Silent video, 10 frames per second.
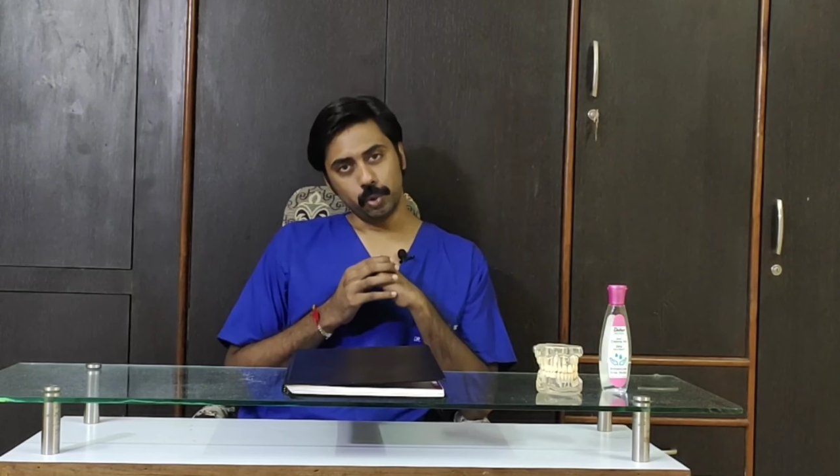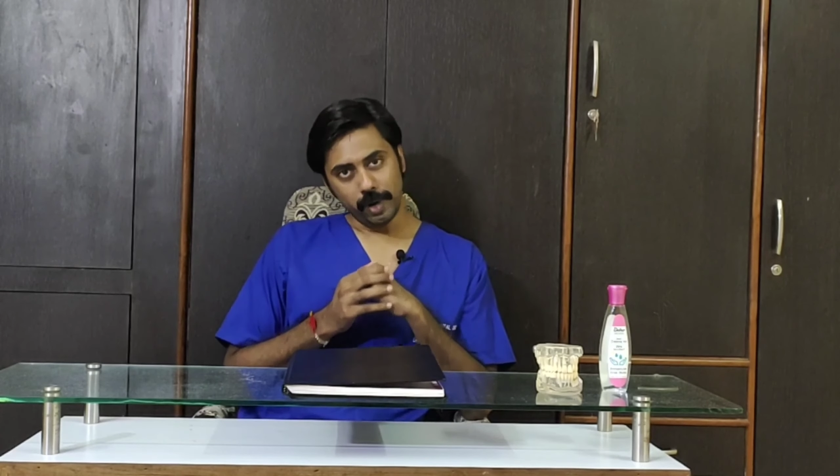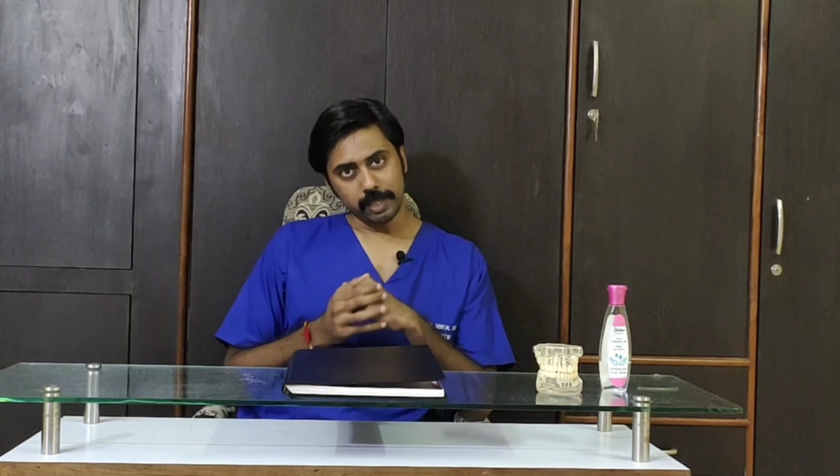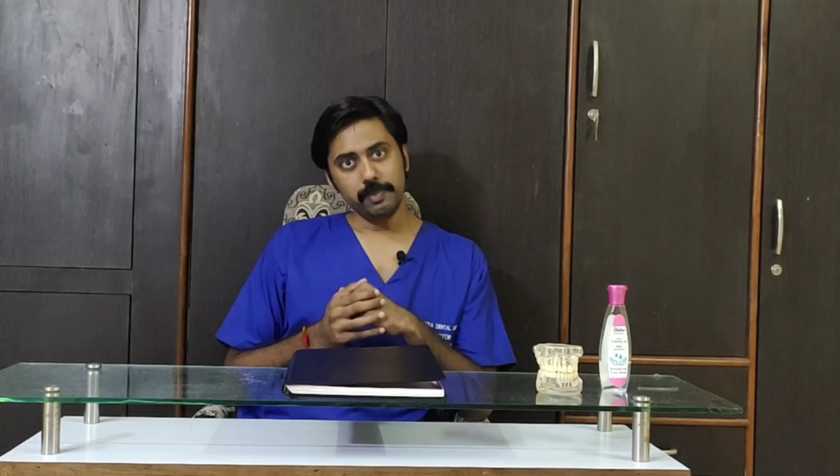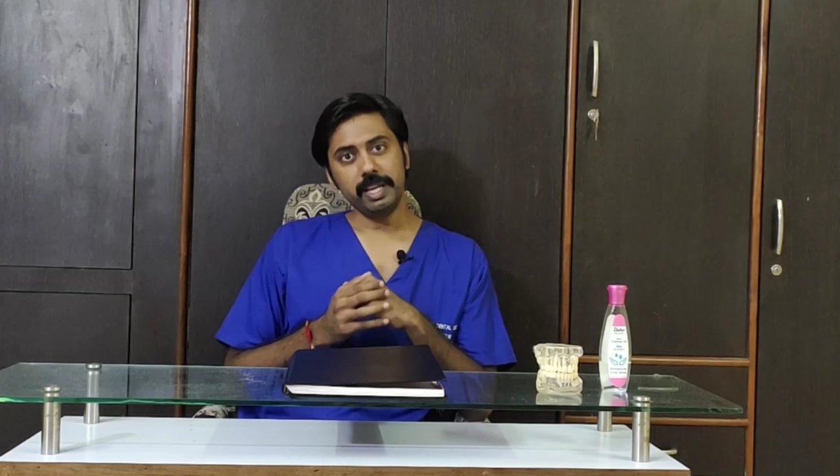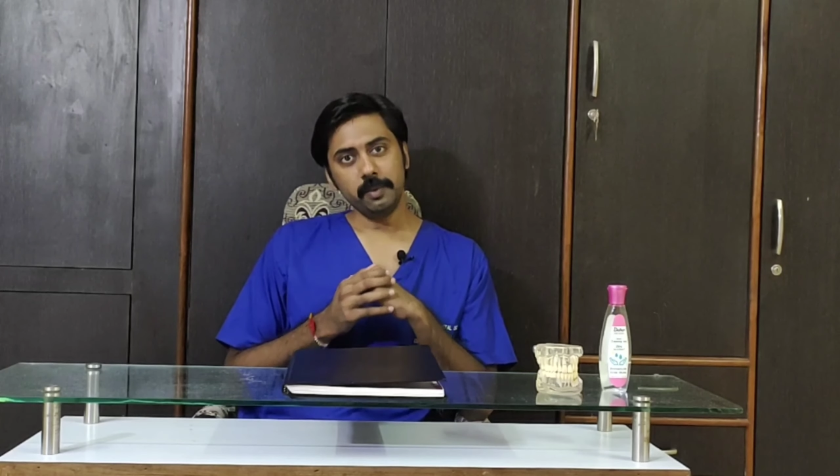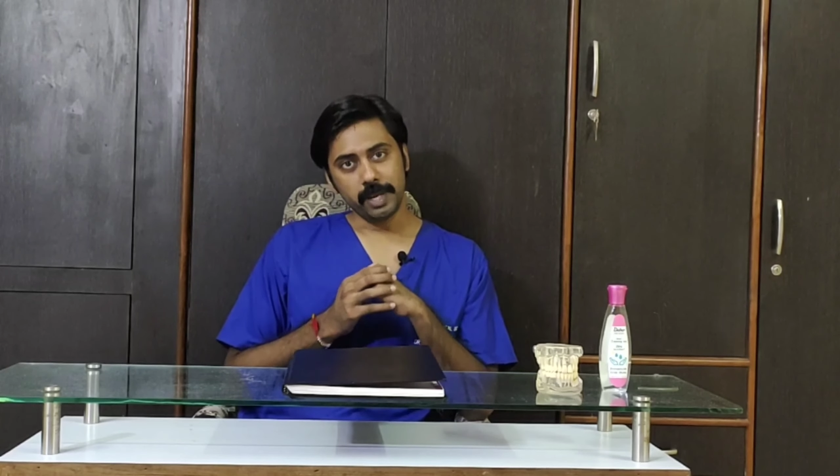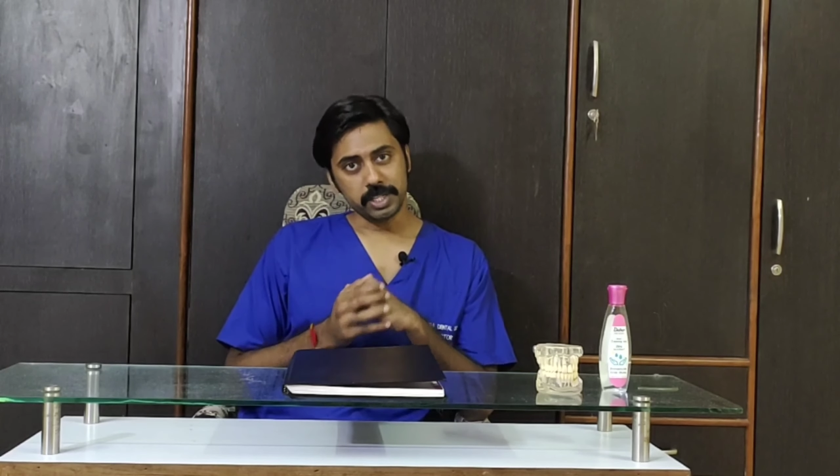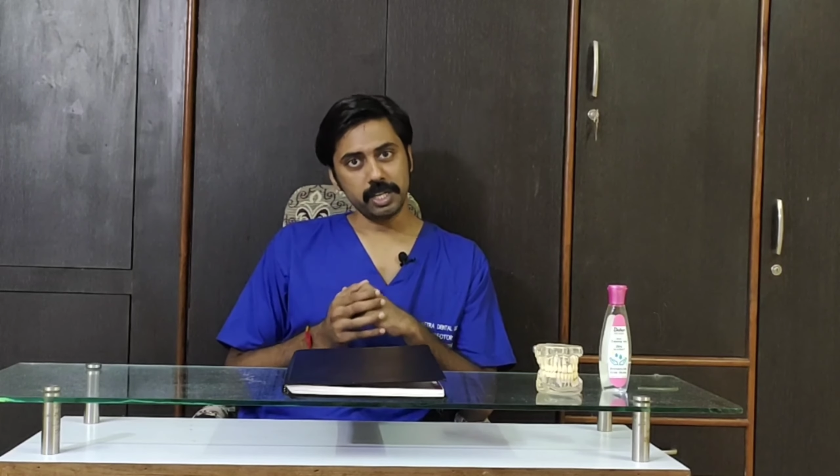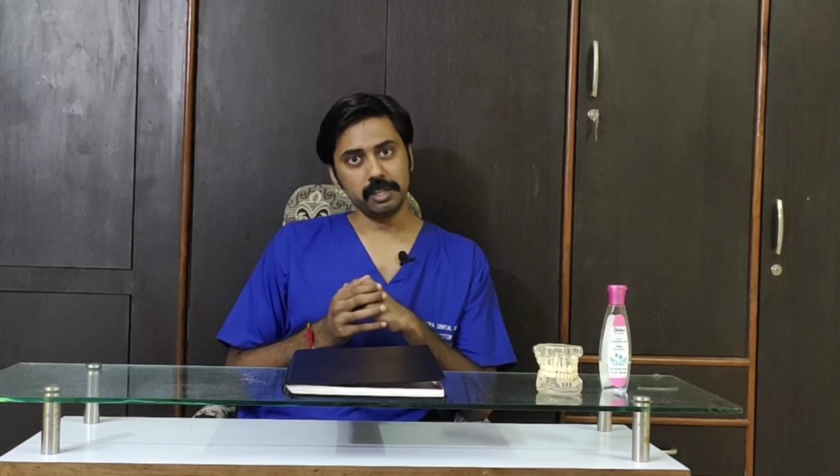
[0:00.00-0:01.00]
शुरुआत में ही
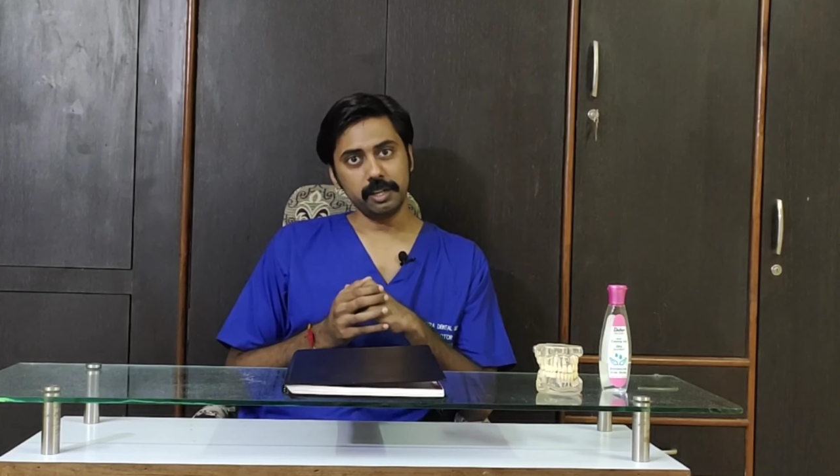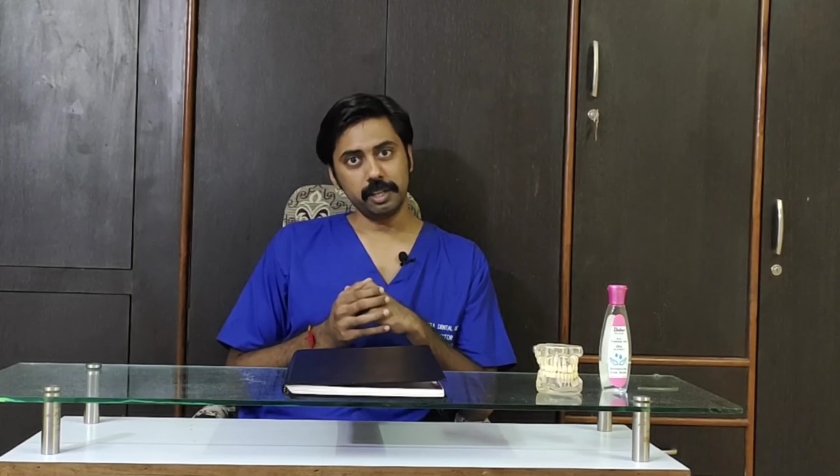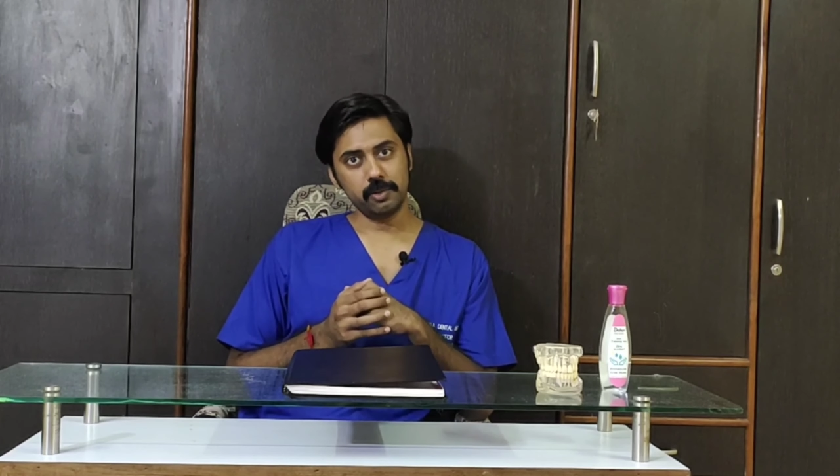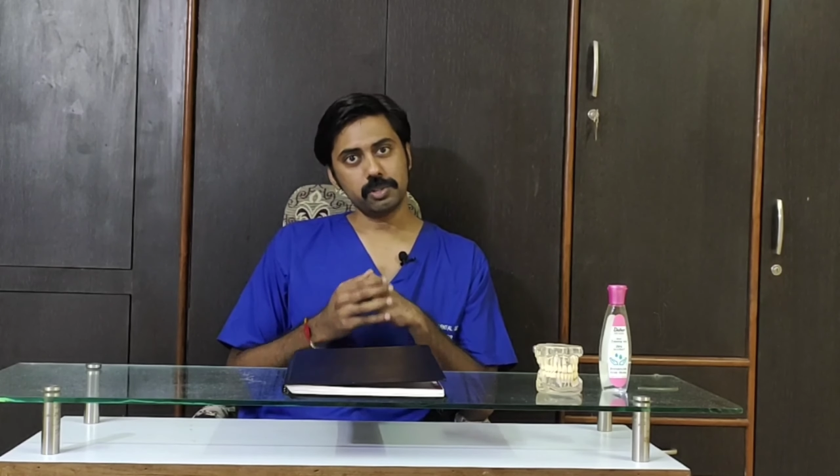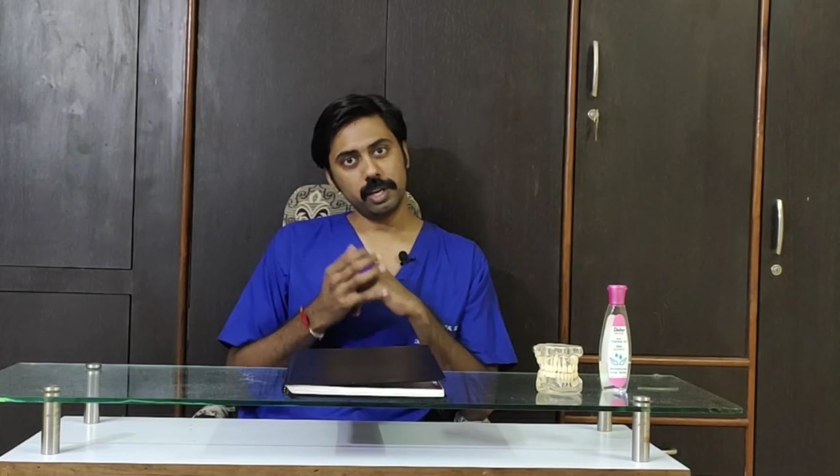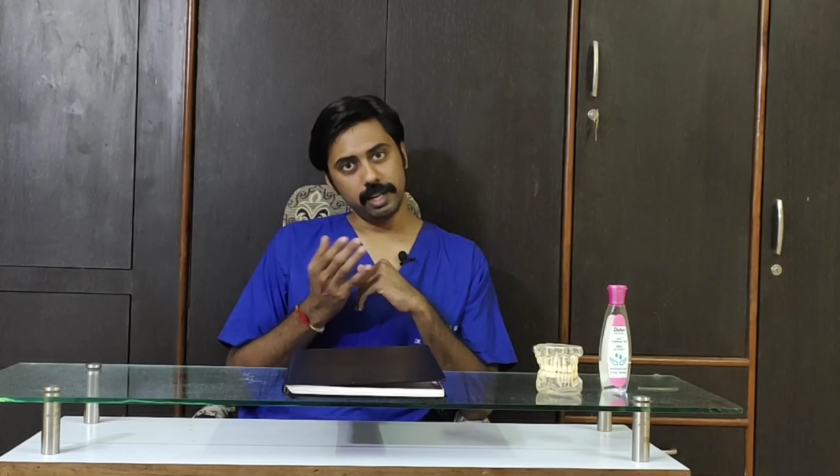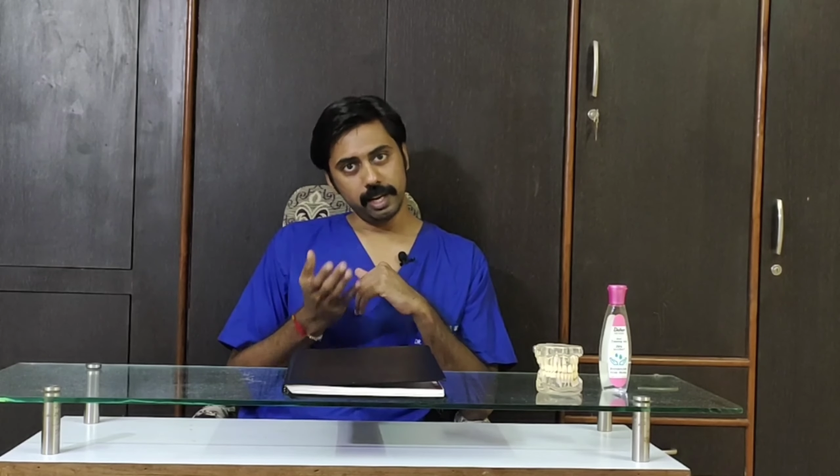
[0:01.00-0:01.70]
पहचान करके उसका